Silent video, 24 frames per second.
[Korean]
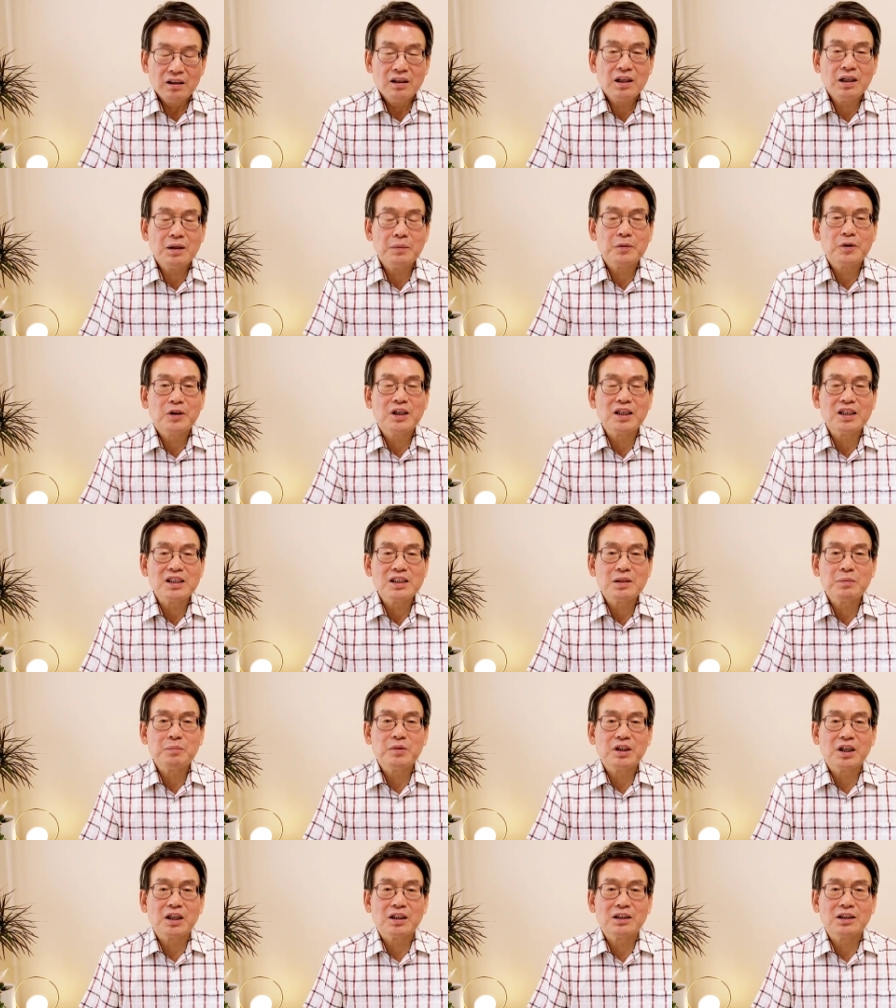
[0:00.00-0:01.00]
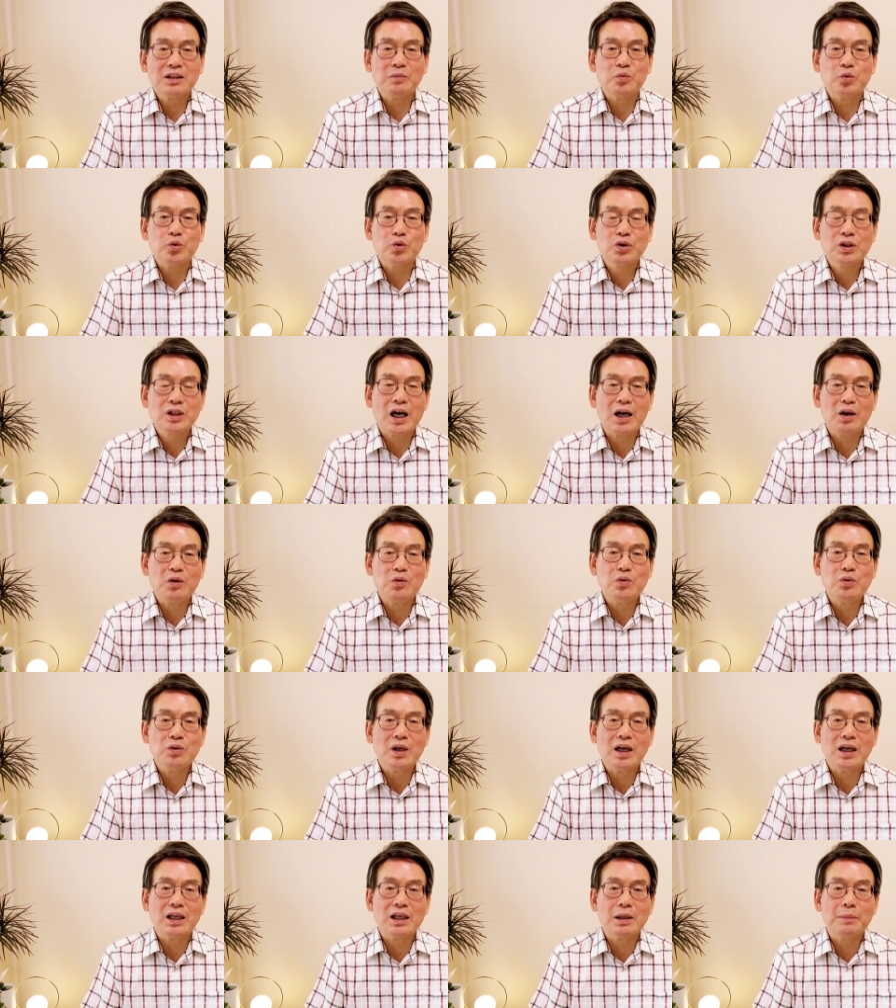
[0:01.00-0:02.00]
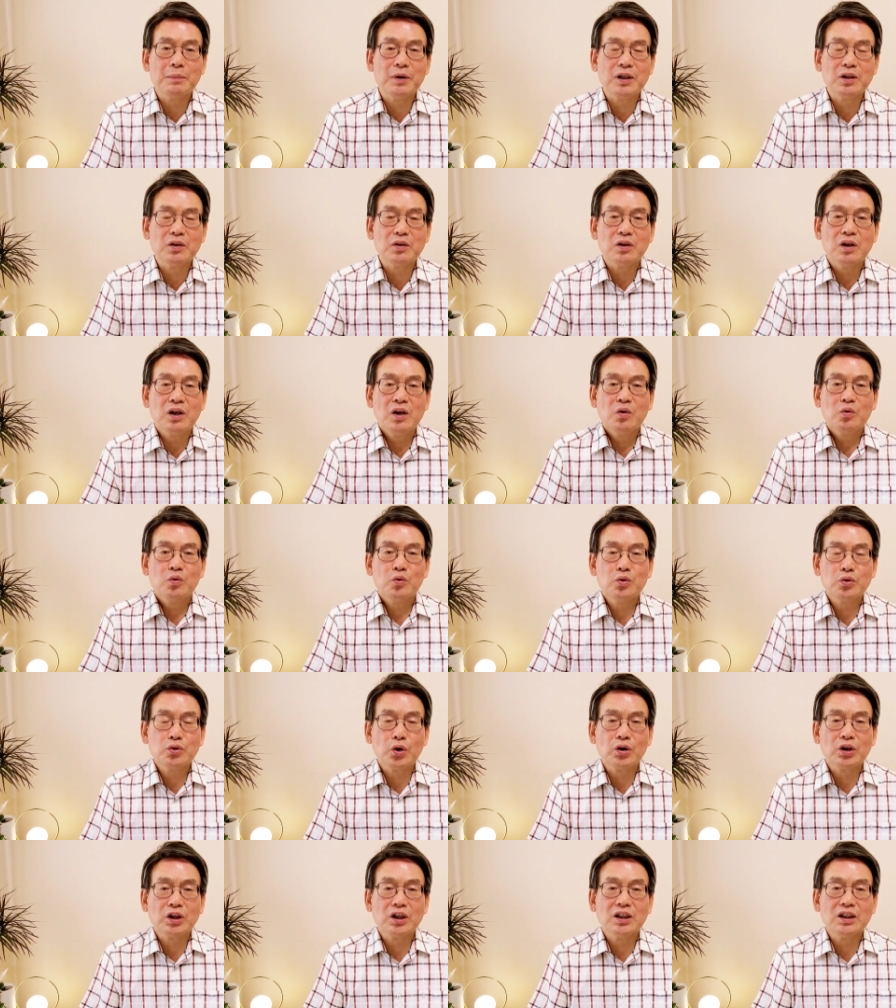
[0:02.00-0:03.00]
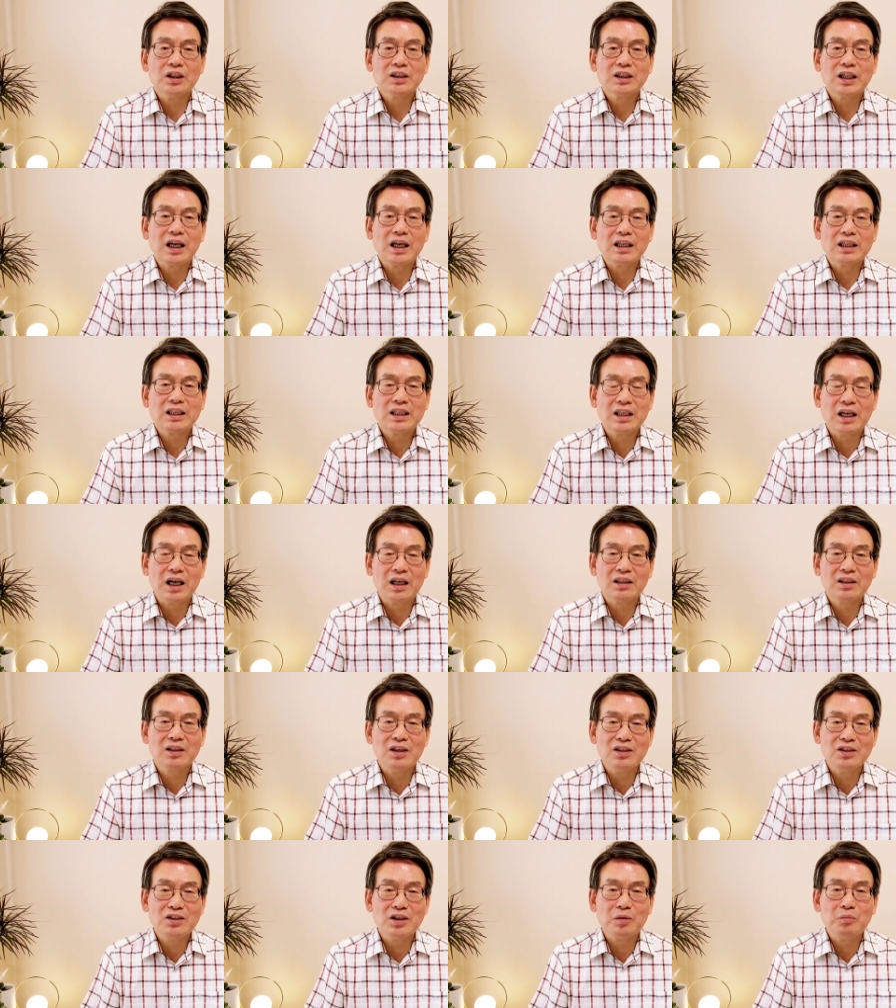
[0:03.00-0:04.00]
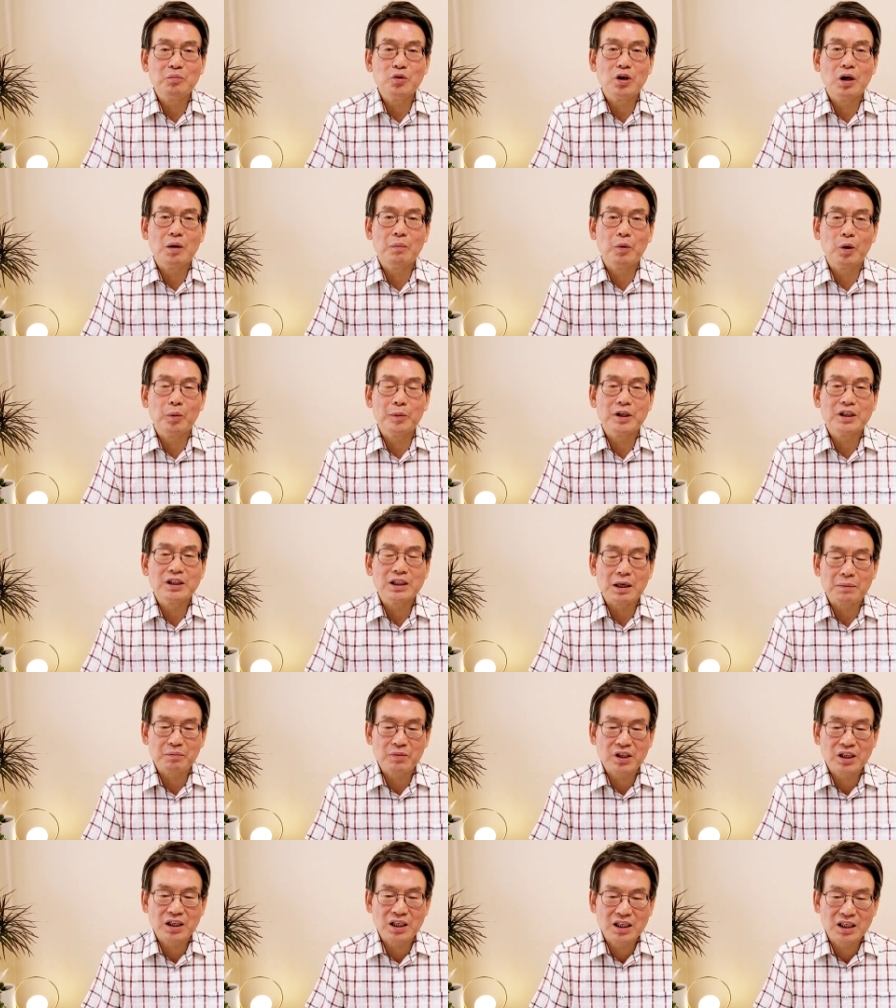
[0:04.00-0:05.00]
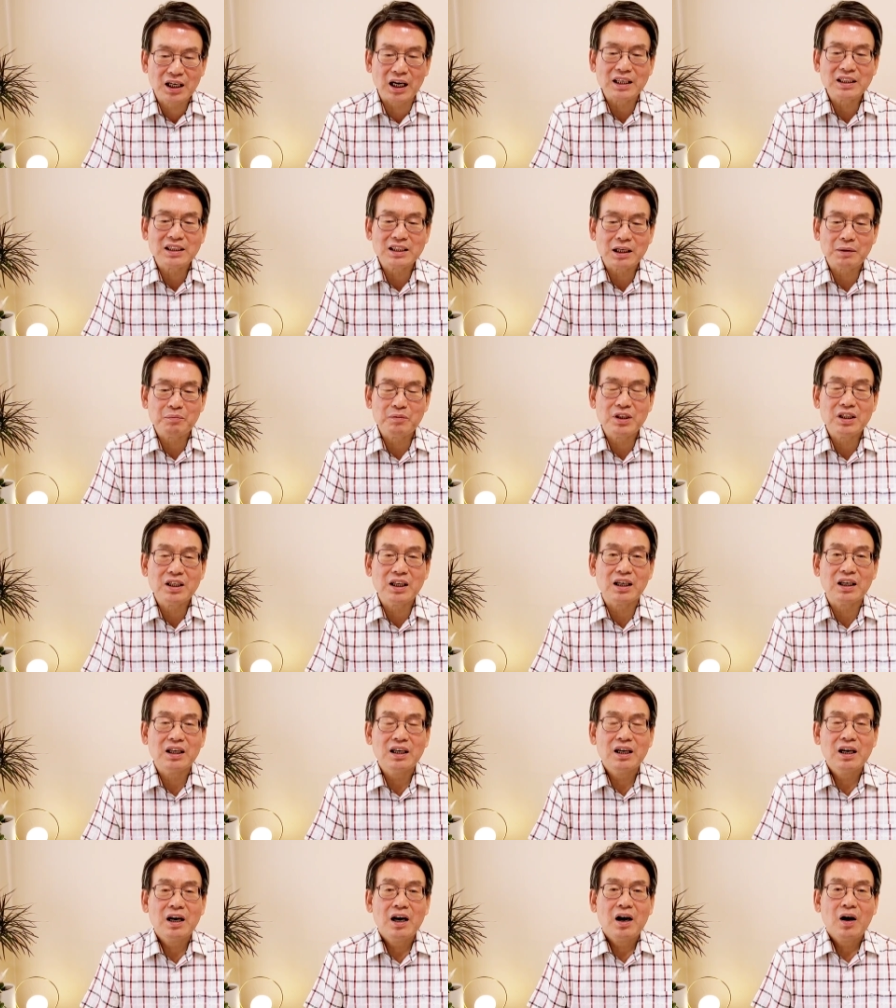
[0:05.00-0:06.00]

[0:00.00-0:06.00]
여러분 그렇습니다. 지금 유창훈의 이번 구속영장 기각 결정문을 보면 참 기가 찹니다.